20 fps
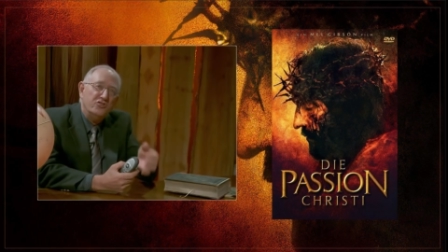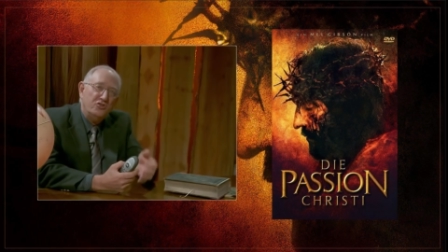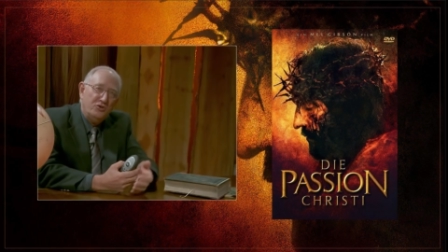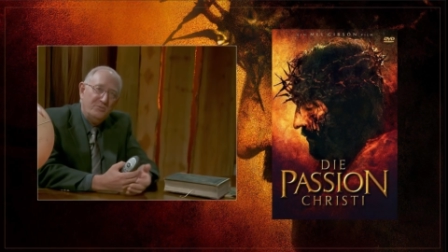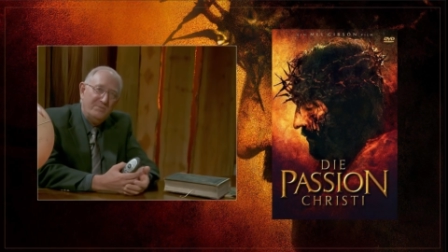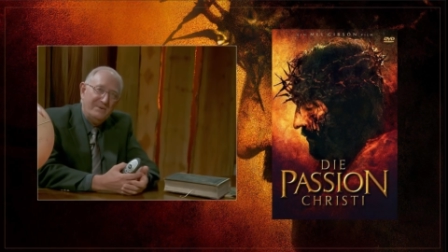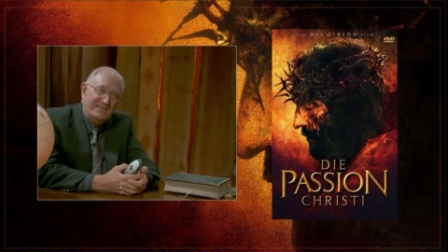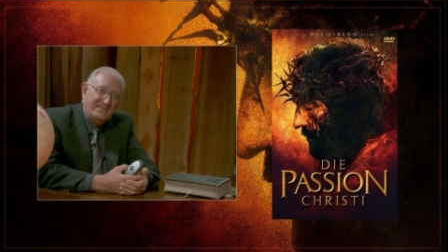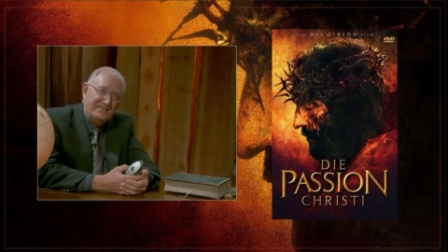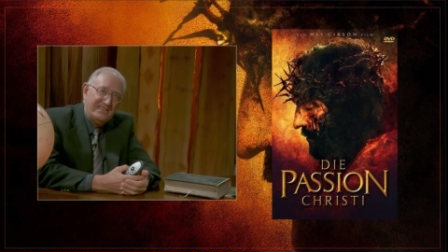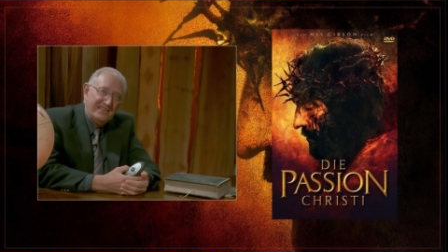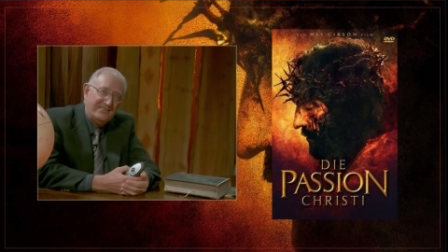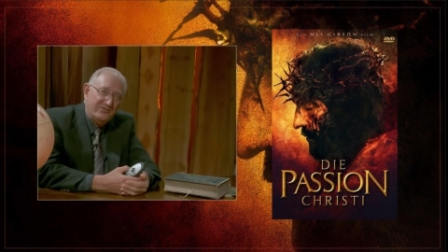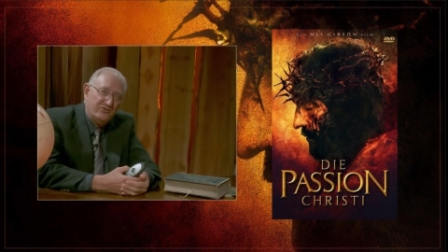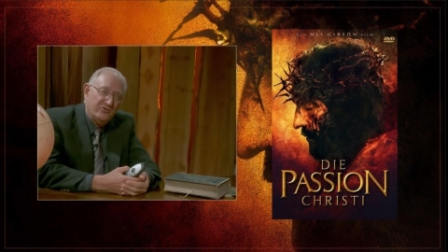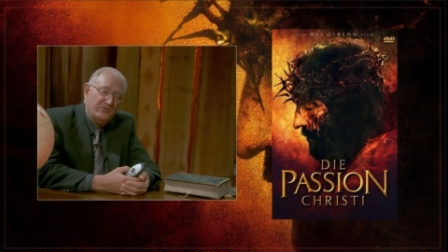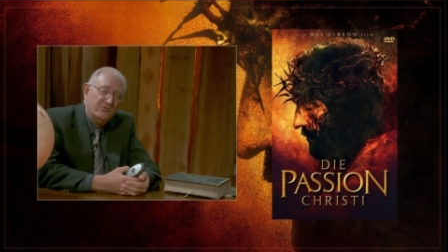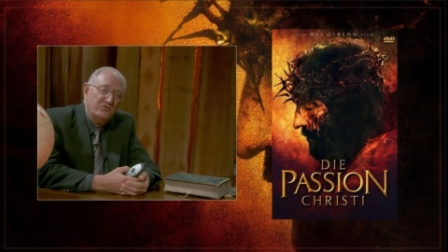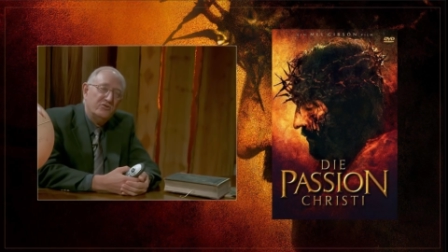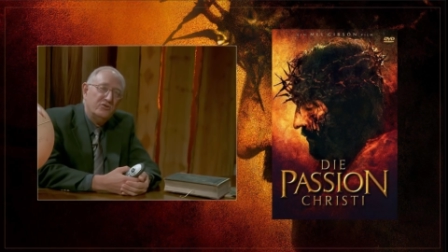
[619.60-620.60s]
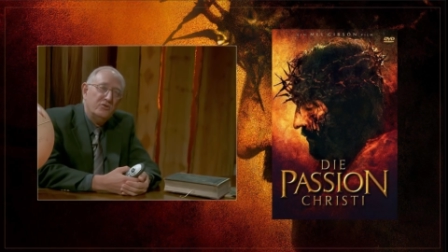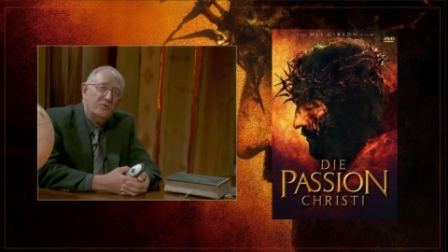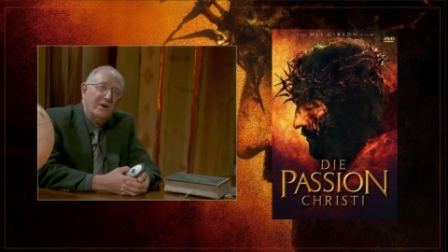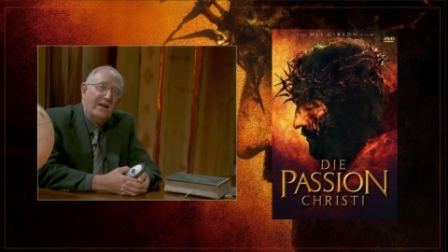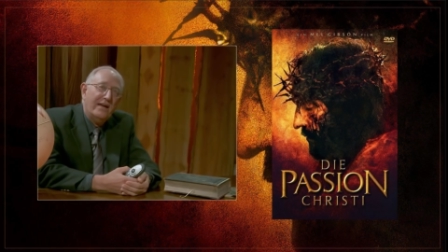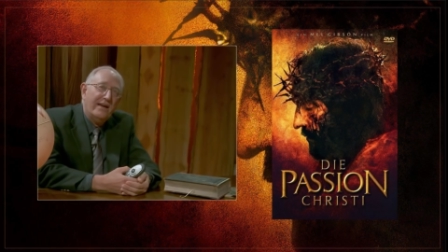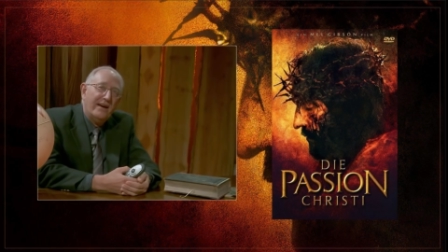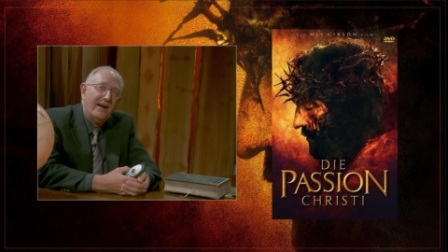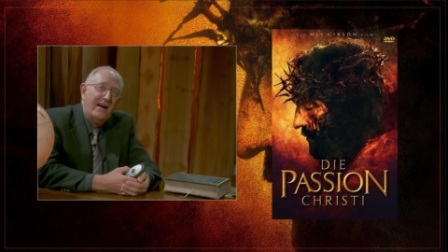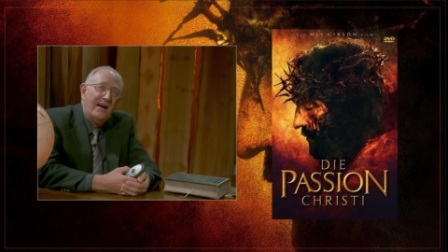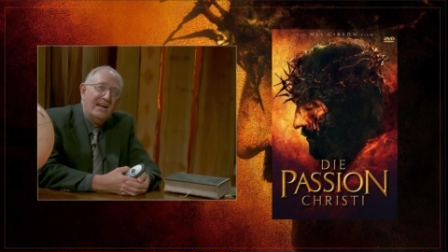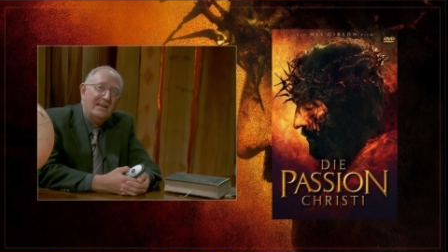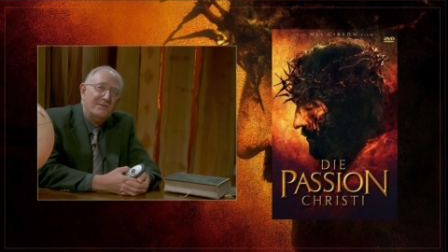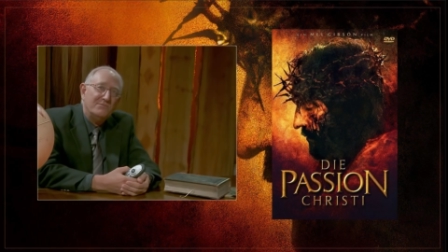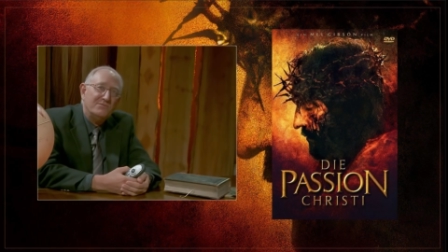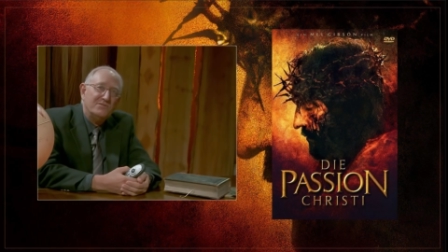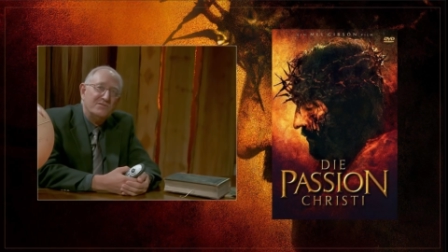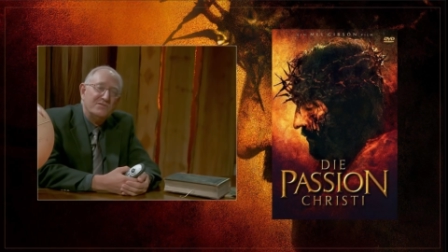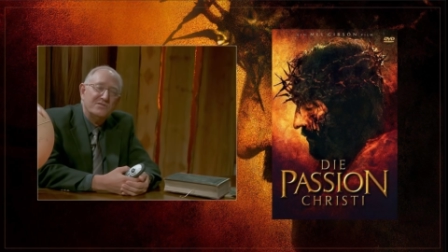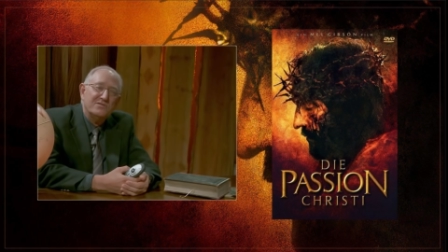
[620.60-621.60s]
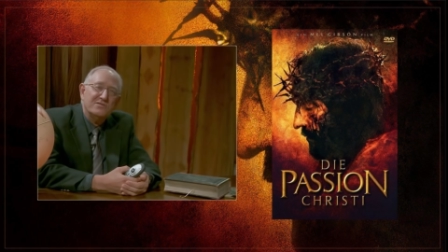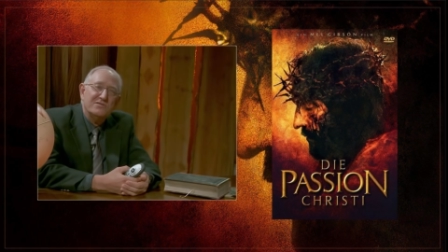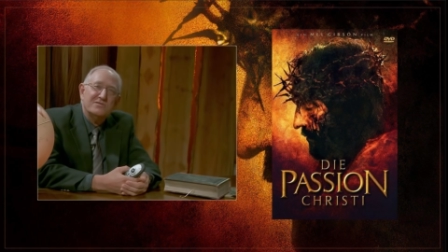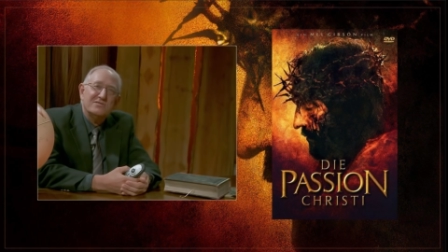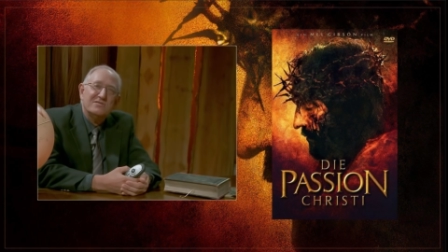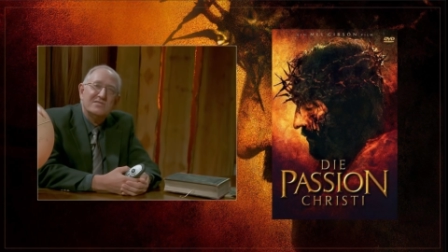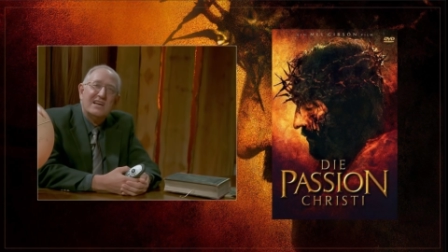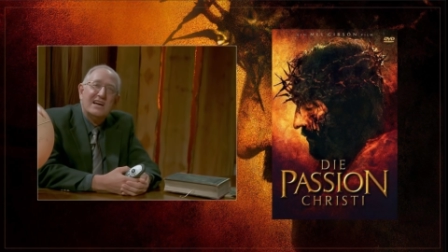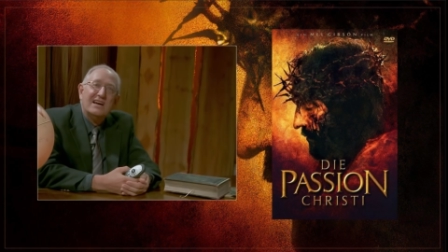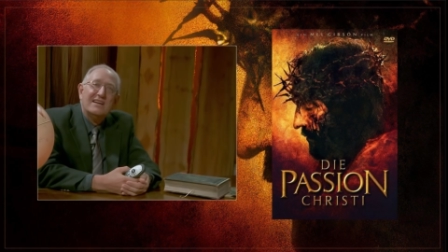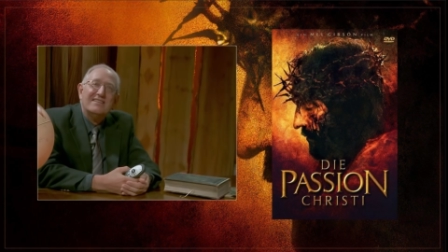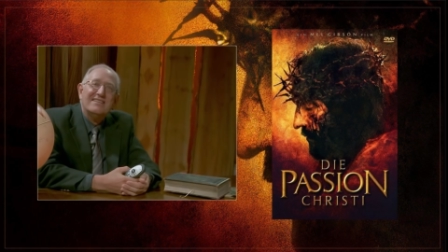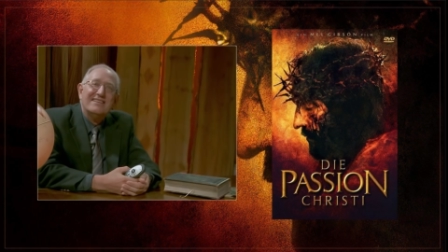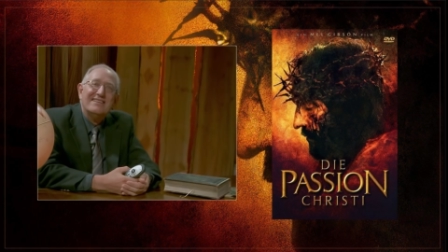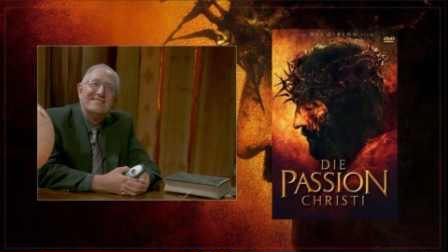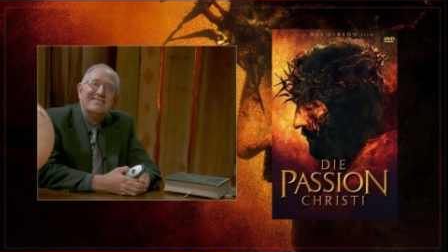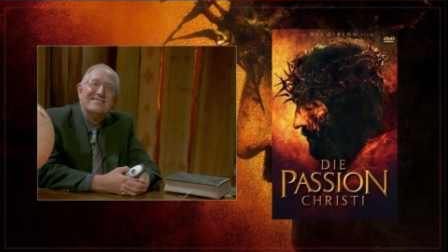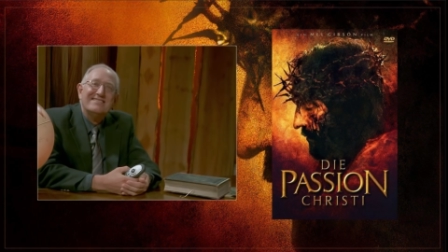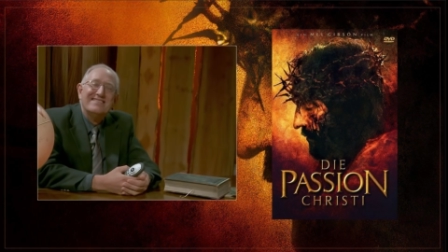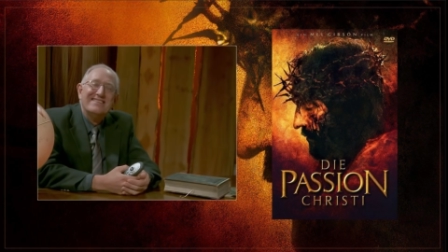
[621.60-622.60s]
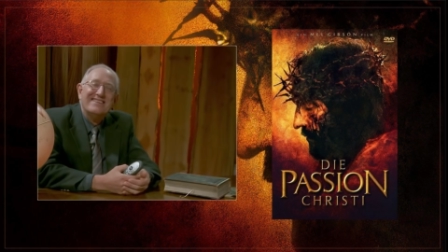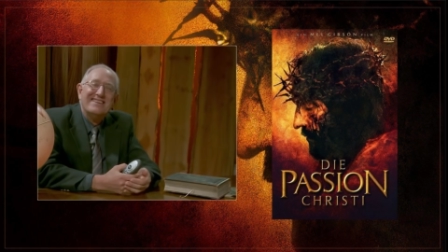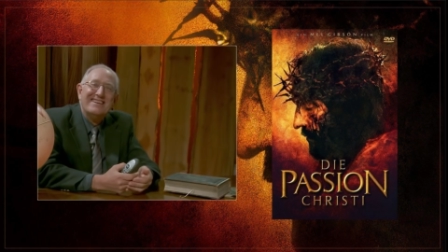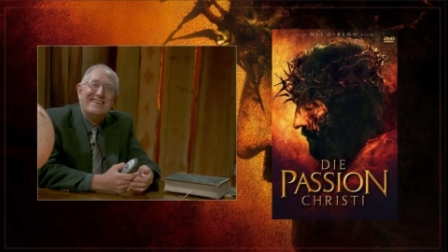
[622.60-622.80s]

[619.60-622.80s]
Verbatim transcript: Übersetzung Dewey Rhymes sagt es,